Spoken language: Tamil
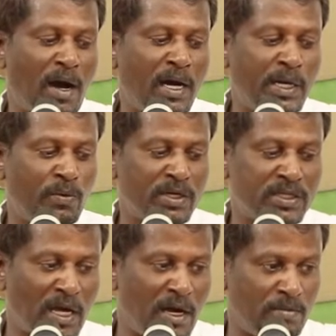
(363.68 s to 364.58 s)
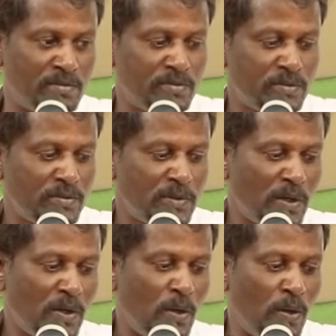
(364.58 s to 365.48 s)
ஆண்டவர் தாம்
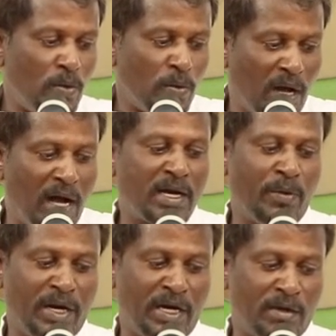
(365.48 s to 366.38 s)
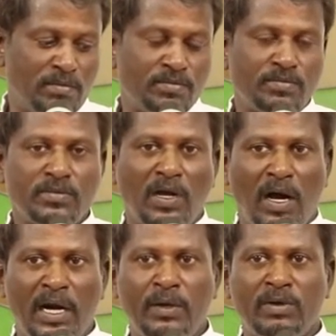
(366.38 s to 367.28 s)
காக்க வேண்டும்
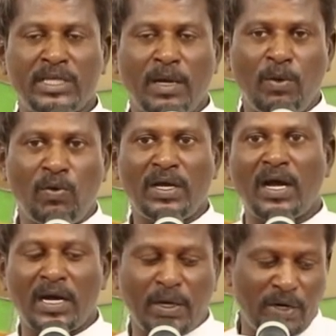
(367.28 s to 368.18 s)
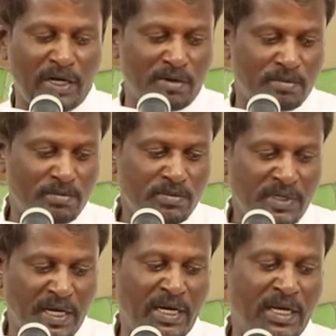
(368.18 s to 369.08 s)
ஆண்டவர் தாமே உங்களை காக்க வேண்டும்
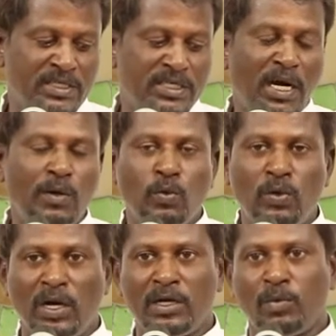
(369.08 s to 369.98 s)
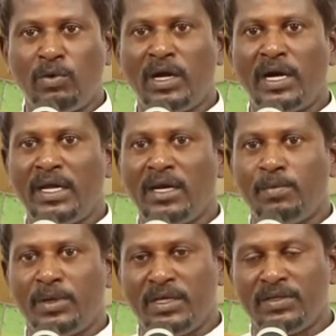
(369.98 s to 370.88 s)
ஏனென்றால் உங்களுக்கு முன்னாடி
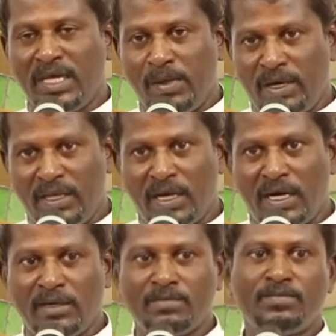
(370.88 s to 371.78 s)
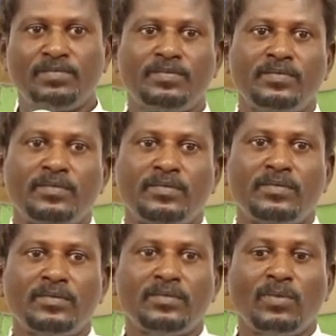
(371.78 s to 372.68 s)
இருப்பது தீமை தான்
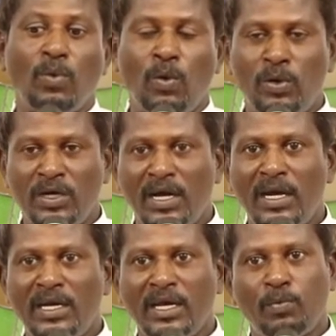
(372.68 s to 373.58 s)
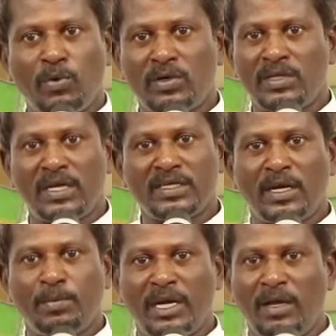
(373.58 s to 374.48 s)
மூணு நாள் நீங்கள் போகிறது
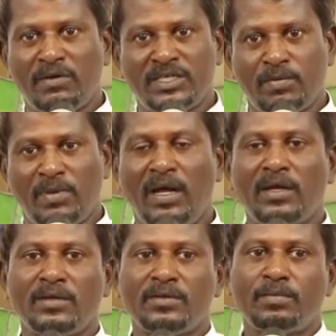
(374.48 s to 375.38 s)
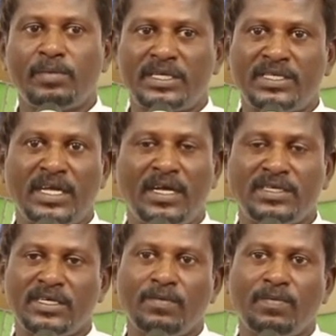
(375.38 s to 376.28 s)
என்றால் பெரிய விஷயமா
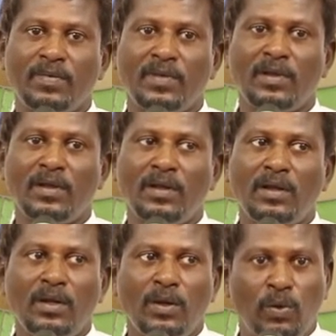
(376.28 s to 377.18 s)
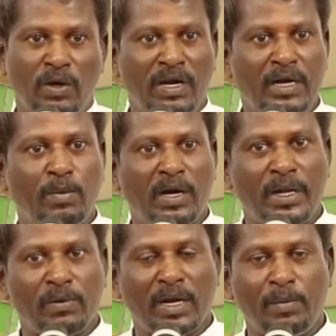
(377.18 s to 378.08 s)
பிரச்சனையாச்சு ஒரு
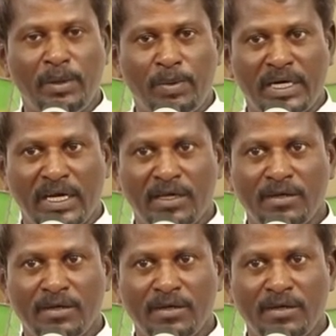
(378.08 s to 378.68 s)
அன்பானவர்கள் அப்படிப்பட்ட